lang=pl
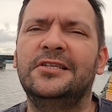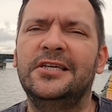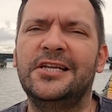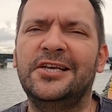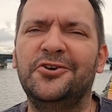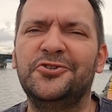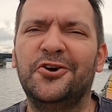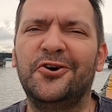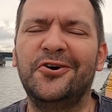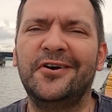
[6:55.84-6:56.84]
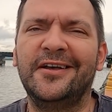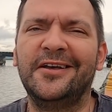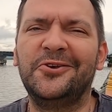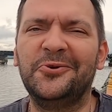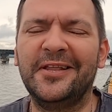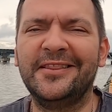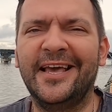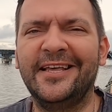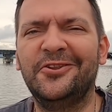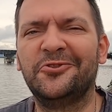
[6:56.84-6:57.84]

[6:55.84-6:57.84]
Jeżeli chodzi o QA